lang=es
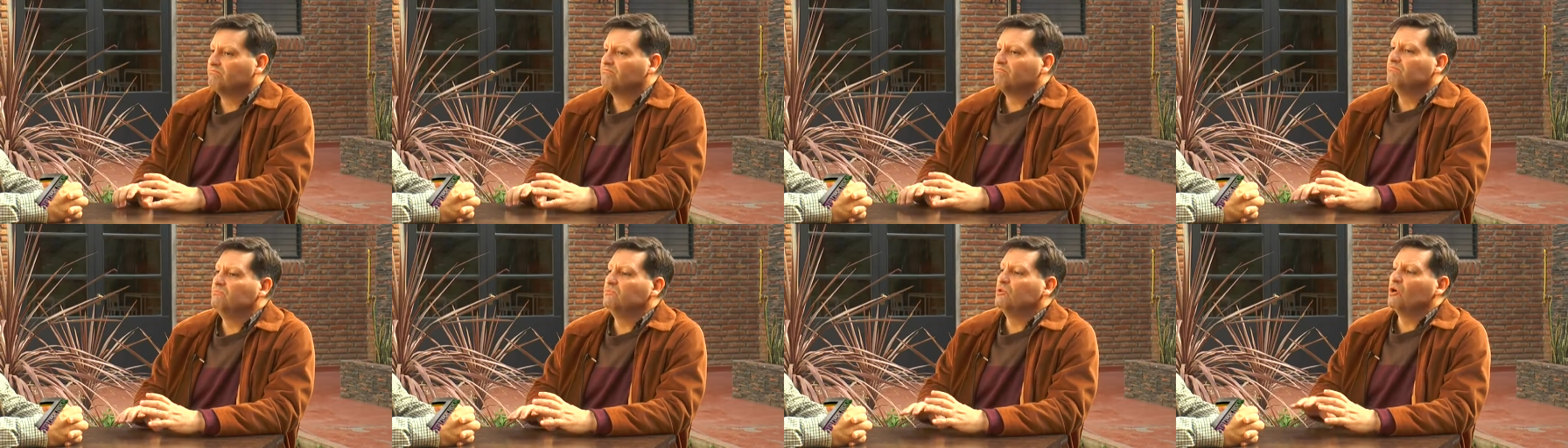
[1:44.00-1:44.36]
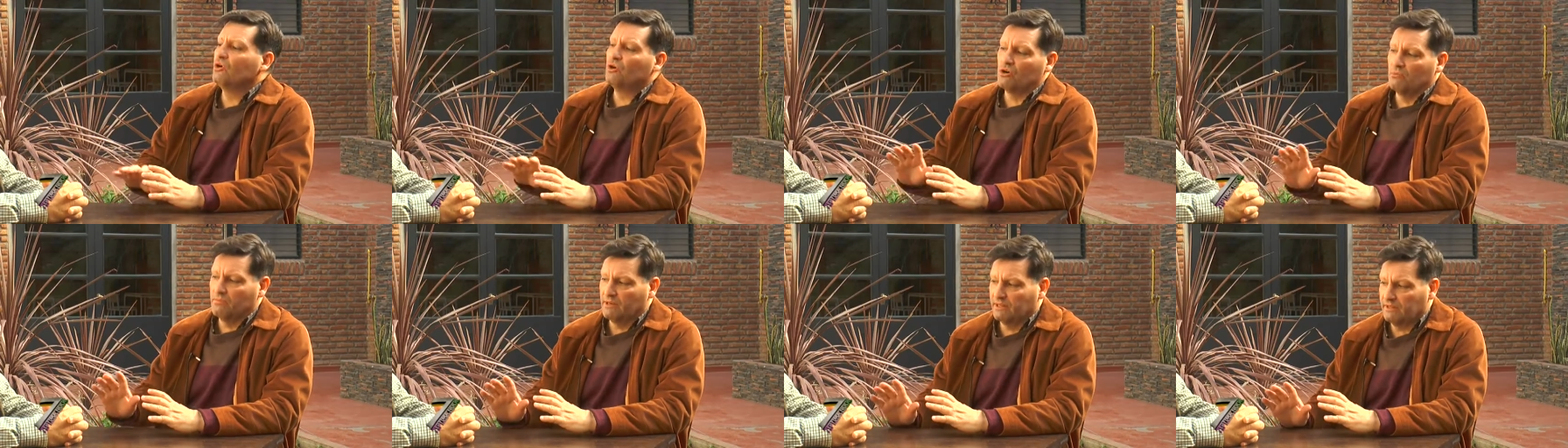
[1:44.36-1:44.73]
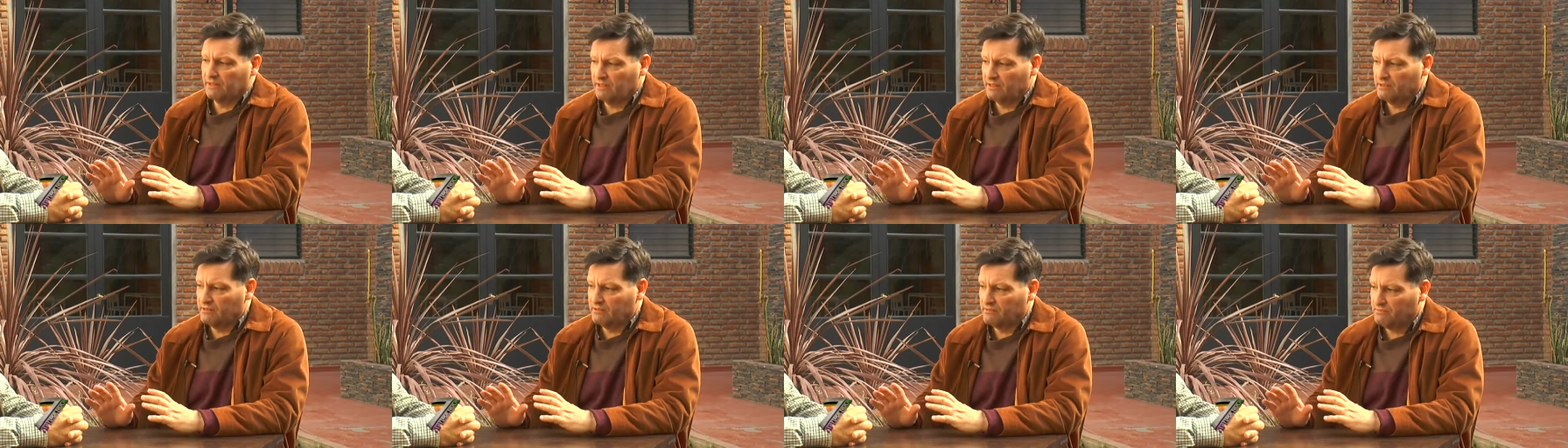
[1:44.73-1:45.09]
no lo
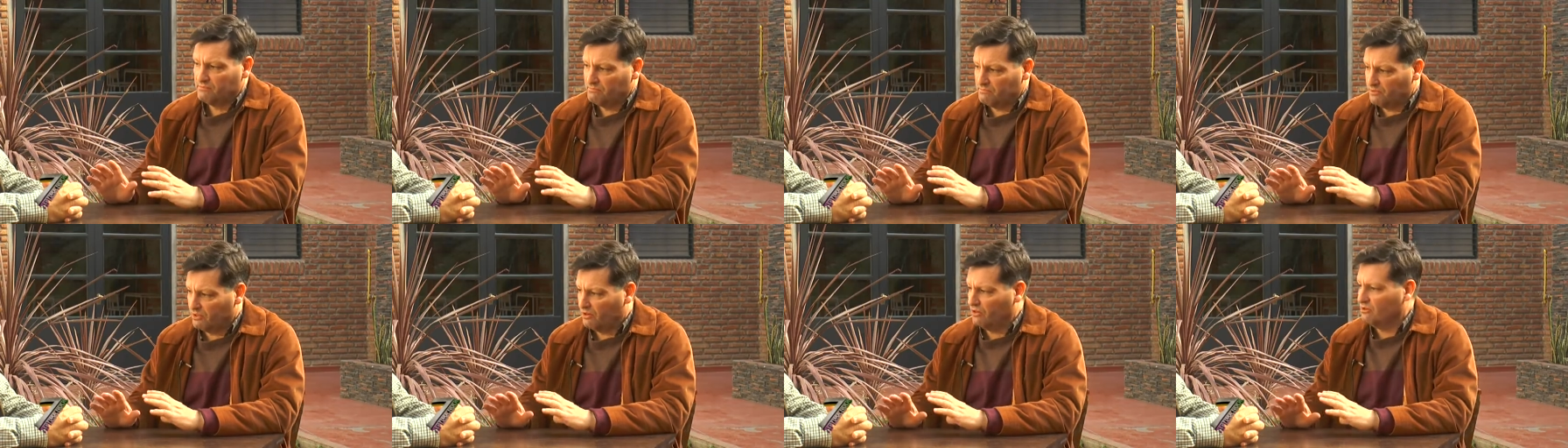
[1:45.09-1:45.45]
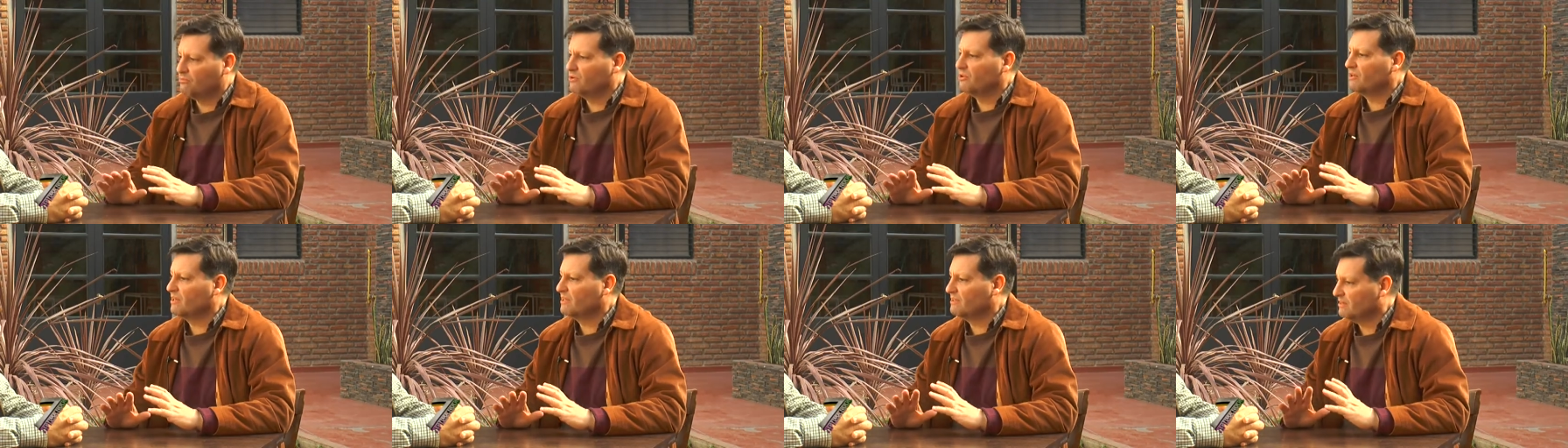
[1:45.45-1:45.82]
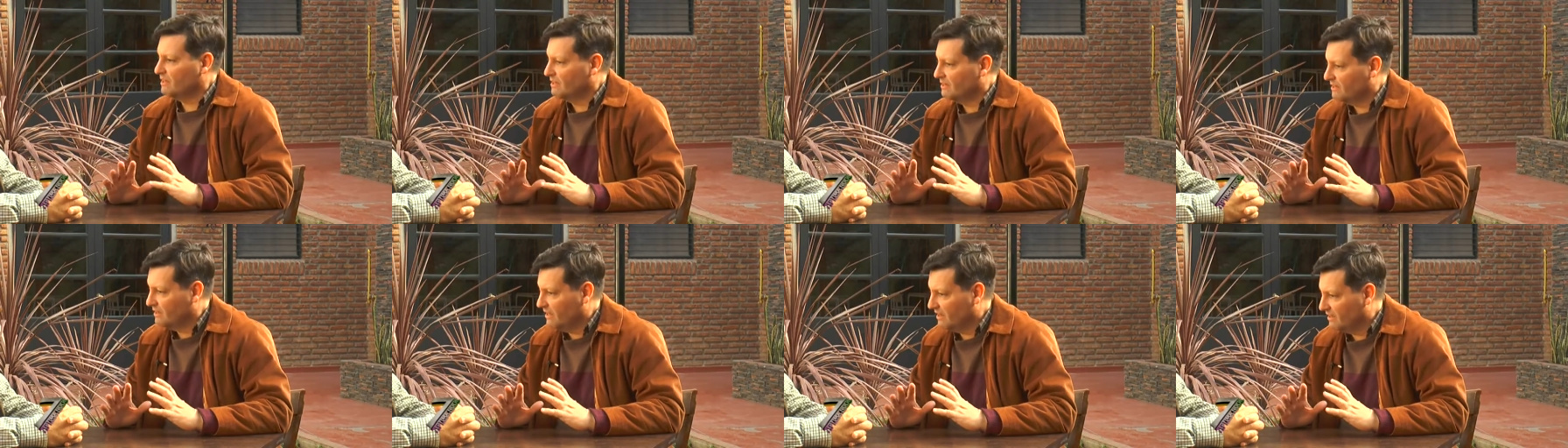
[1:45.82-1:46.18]
compartís, pero lo podés
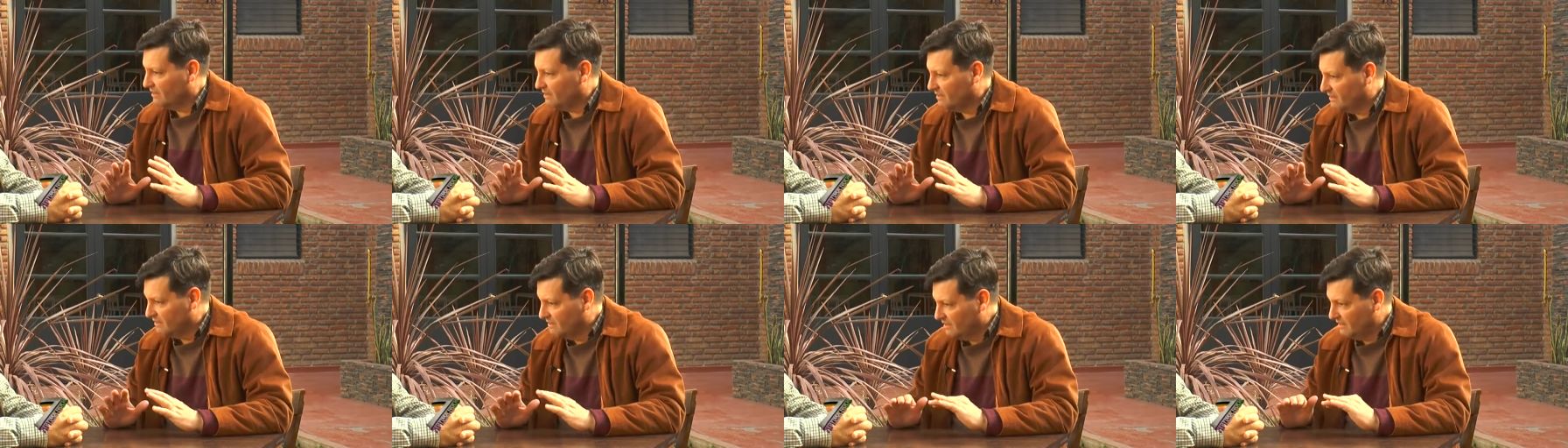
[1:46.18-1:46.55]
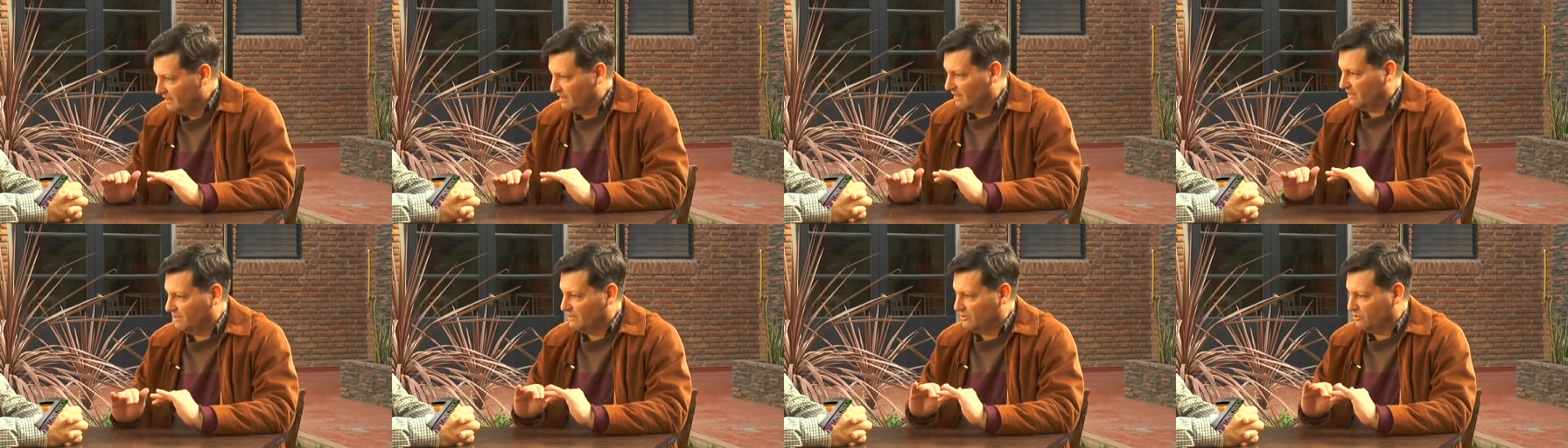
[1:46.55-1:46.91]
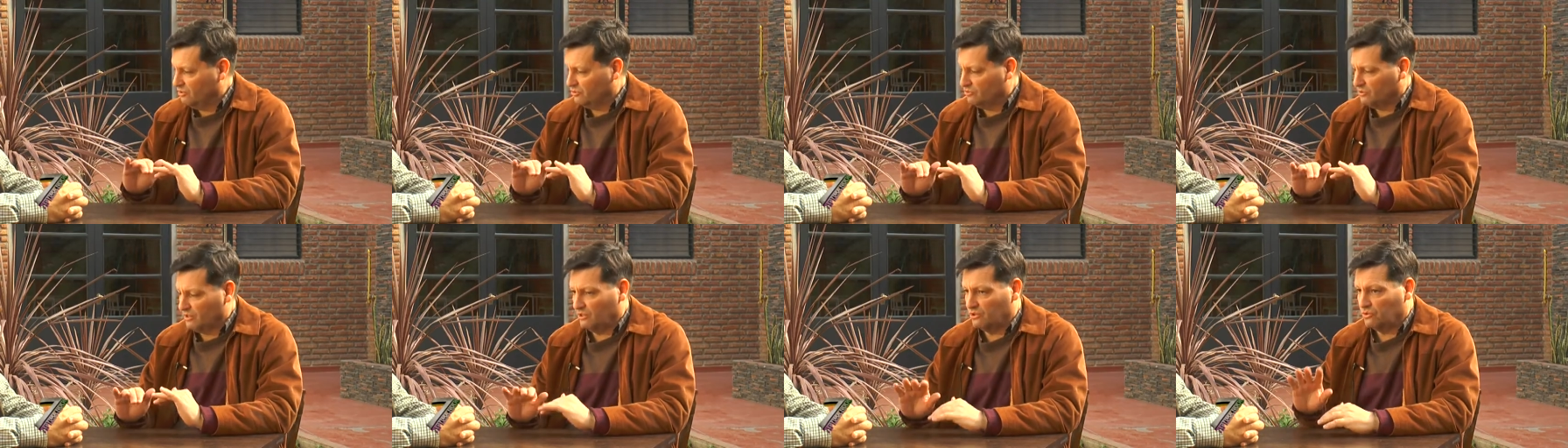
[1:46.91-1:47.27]
entender en este
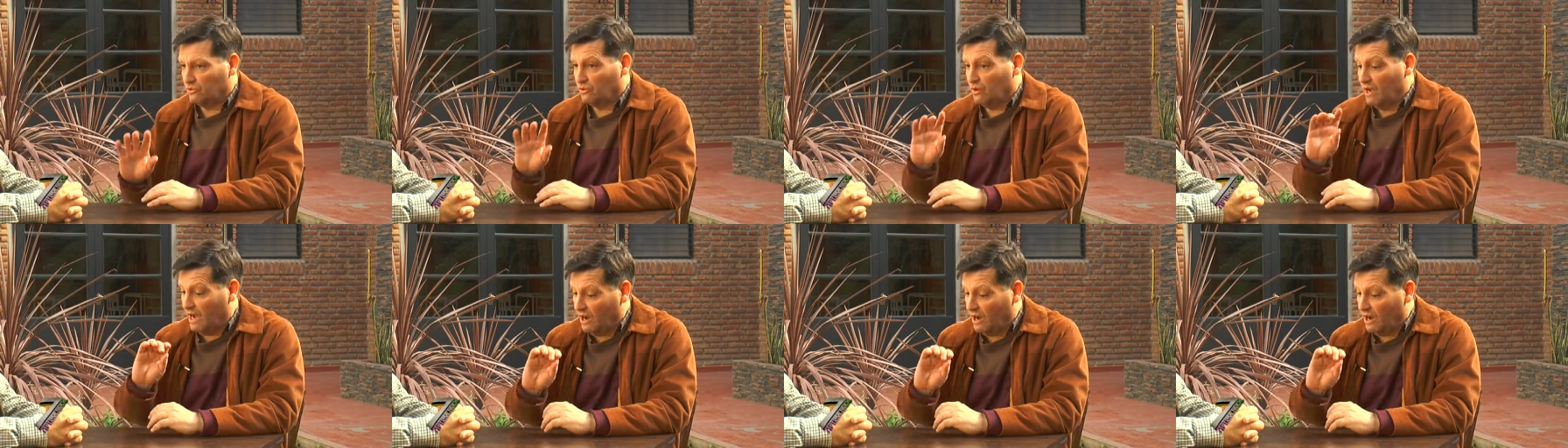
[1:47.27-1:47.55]
contexto.